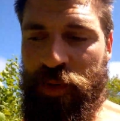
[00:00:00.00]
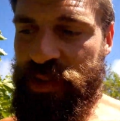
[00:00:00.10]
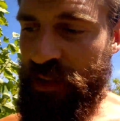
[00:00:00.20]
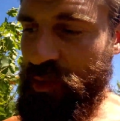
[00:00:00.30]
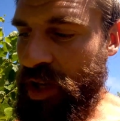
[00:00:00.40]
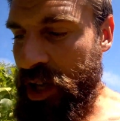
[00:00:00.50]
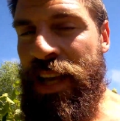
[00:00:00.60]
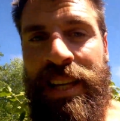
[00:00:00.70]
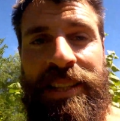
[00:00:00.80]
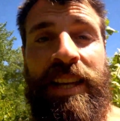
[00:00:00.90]
savoir
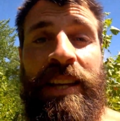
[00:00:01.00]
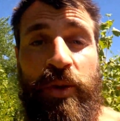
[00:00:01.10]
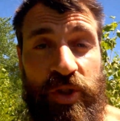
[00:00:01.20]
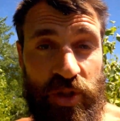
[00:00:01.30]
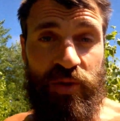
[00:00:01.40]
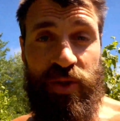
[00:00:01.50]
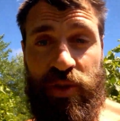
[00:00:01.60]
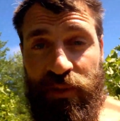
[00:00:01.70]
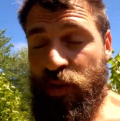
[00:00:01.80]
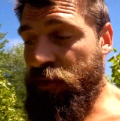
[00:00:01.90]
quel est le sens
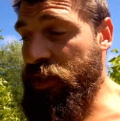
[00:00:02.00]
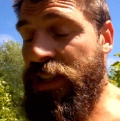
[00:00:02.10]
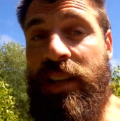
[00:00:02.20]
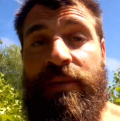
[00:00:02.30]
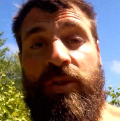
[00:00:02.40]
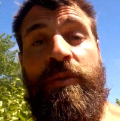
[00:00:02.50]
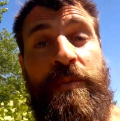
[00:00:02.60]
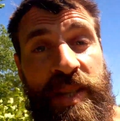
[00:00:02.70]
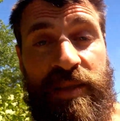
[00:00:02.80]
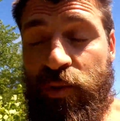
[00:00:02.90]
de votre vie, quelle est votre
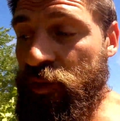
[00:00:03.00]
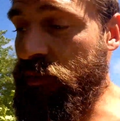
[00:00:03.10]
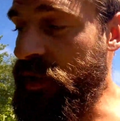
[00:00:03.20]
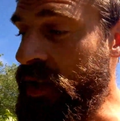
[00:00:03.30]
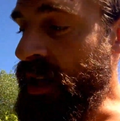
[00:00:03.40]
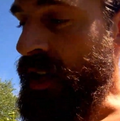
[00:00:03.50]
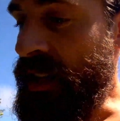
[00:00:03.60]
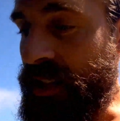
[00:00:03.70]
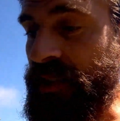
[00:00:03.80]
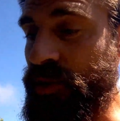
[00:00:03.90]
mission de vie,
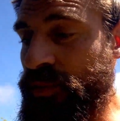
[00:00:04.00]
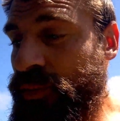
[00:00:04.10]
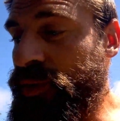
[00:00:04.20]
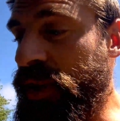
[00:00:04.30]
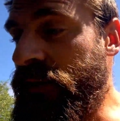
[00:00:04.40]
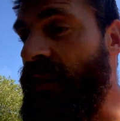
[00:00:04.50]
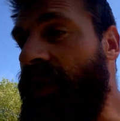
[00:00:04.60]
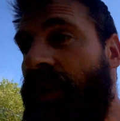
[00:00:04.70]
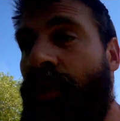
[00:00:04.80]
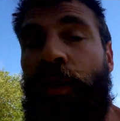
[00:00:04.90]
qu'est-ce que vous
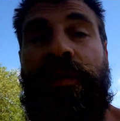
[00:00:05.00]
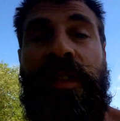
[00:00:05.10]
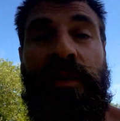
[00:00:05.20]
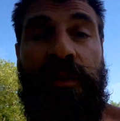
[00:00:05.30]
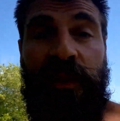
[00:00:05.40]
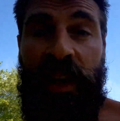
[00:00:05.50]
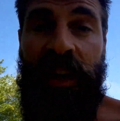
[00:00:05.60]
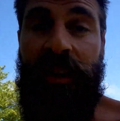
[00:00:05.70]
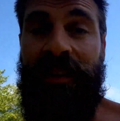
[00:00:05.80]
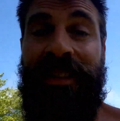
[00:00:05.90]
avez envie de
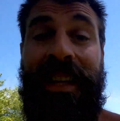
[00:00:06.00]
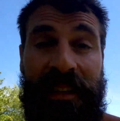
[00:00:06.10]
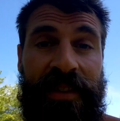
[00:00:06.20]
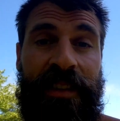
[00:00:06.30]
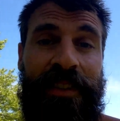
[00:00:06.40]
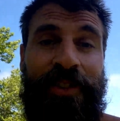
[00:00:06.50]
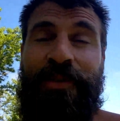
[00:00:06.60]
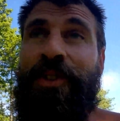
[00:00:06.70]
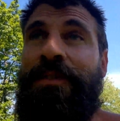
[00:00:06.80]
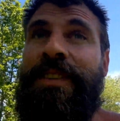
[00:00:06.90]
faire, d'être
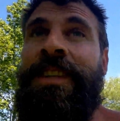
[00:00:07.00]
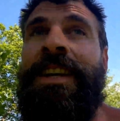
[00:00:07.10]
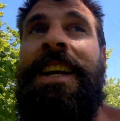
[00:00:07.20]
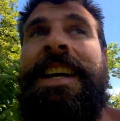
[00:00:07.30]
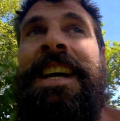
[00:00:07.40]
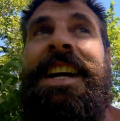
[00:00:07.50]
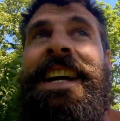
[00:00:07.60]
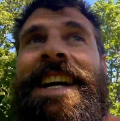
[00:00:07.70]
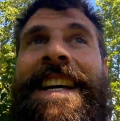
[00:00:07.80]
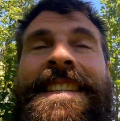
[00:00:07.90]
dans votre vie.
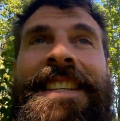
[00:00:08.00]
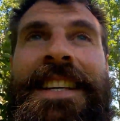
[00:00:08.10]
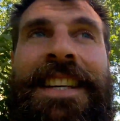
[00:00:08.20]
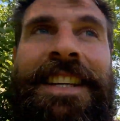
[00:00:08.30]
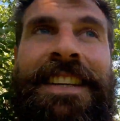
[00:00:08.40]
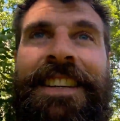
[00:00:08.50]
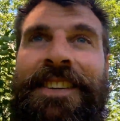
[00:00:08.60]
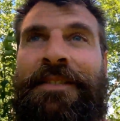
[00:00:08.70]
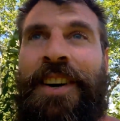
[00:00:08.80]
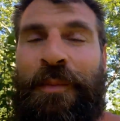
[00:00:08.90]
Et c'est
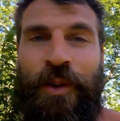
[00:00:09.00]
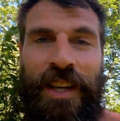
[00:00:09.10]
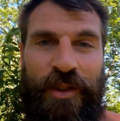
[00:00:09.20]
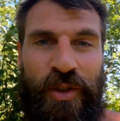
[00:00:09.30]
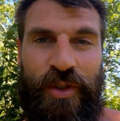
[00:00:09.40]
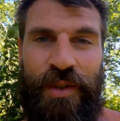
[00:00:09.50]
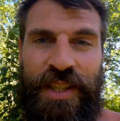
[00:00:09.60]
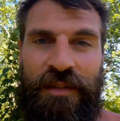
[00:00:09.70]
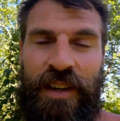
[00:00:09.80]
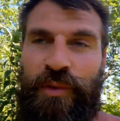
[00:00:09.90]
vraiment quelque
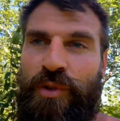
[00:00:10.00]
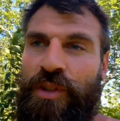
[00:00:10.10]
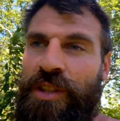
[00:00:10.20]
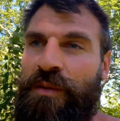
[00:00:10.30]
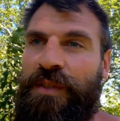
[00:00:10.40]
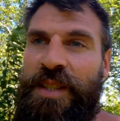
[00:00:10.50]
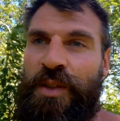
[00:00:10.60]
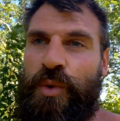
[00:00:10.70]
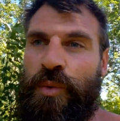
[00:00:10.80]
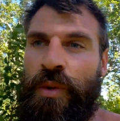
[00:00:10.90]
chose qui va vous donner une
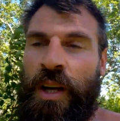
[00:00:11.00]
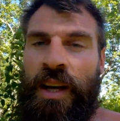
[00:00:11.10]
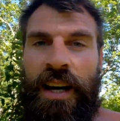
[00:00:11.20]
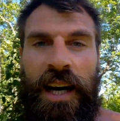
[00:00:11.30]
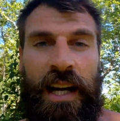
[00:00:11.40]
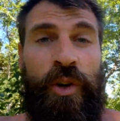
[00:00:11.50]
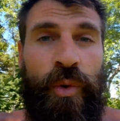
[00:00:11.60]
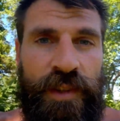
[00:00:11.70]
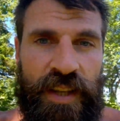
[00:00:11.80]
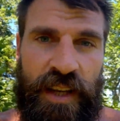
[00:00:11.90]
vision à
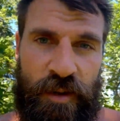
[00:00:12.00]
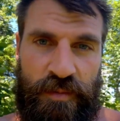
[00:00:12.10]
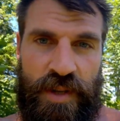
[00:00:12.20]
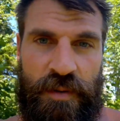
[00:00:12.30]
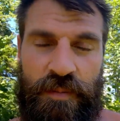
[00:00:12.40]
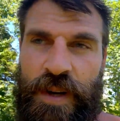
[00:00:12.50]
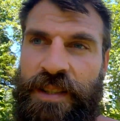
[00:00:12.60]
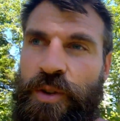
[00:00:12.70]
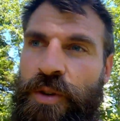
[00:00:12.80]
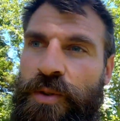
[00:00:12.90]
long terme.
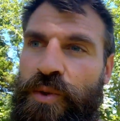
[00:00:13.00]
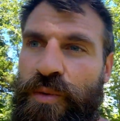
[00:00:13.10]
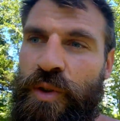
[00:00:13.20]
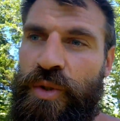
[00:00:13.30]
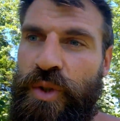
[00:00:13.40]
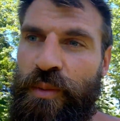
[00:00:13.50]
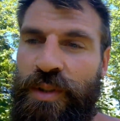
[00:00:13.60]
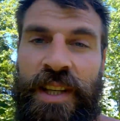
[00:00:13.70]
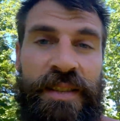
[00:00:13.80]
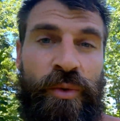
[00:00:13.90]
Parce que souvent on se
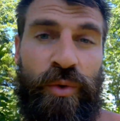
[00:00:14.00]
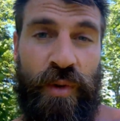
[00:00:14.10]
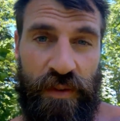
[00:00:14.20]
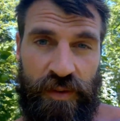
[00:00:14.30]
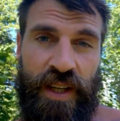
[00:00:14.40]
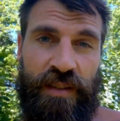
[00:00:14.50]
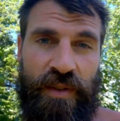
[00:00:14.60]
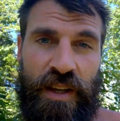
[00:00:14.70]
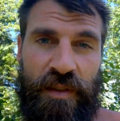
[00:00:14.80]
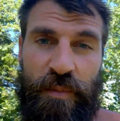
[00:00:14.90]
demande qu'est-ce qu'on doit faire
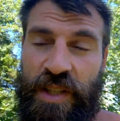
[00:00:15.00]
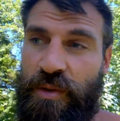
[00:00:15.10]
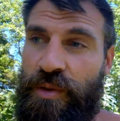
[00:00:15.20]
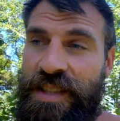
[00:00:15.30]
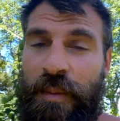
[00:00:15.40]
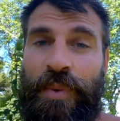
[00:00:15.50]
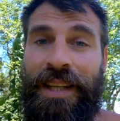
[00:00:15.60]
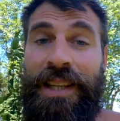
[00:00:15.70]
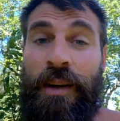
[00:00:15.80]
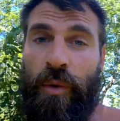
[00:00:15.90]
dans la vie, parce qu'on ne sait pas
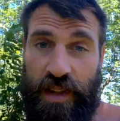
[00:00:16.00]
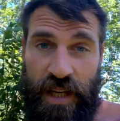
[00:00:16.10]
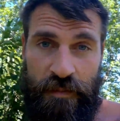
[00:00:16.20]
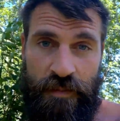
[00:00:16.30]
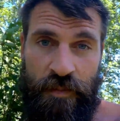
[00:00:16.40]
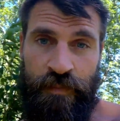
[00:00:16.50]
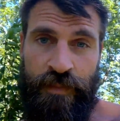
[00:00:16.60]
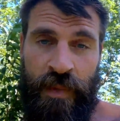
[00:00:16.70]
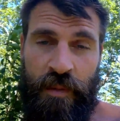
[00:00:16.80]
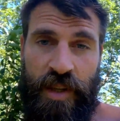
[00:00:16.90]
qui l'on est.
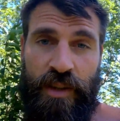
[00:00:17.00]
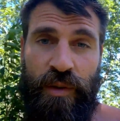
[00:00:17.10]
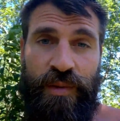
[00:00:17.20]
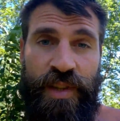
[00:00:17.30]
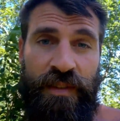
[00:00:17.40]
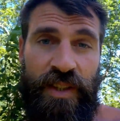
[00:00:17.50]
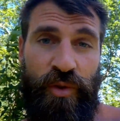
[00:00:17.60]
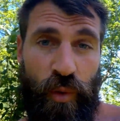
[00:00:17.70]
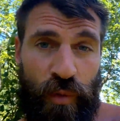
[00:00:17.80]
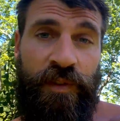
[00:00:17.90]
Mais quand vous avez
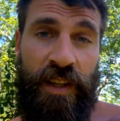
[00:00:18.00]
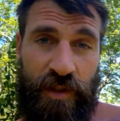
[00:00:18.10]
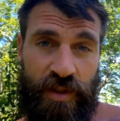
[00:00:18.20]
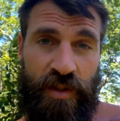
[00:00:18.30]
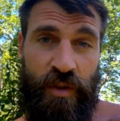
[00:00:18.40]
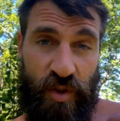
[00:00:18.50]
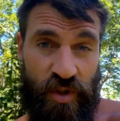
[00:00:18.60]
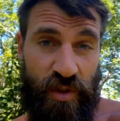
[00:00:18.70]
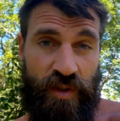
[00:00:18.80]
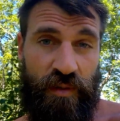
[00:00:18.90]
trouvé le
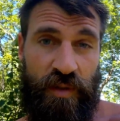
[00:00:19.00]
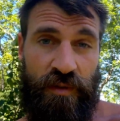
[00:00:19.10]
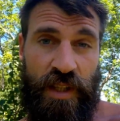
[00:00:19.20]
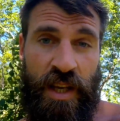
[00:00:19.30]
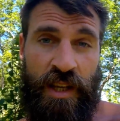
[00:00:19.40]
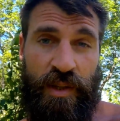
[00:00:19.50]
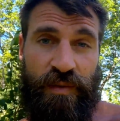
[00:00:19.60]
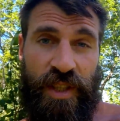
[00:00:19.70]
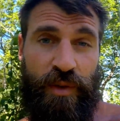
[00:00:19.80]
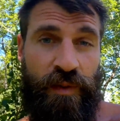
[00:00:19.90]
sens de votre vie, que
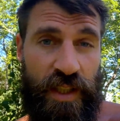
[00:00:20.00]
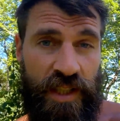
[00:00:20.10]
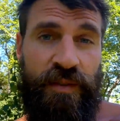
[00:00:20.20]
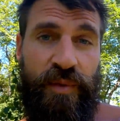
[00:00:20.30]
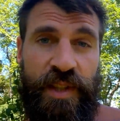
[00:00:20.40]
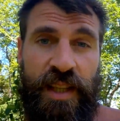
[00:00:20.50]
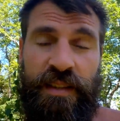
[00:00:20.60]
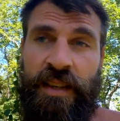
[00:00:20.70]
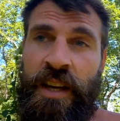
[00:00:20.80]
vous avez trouvé qui vous êtes,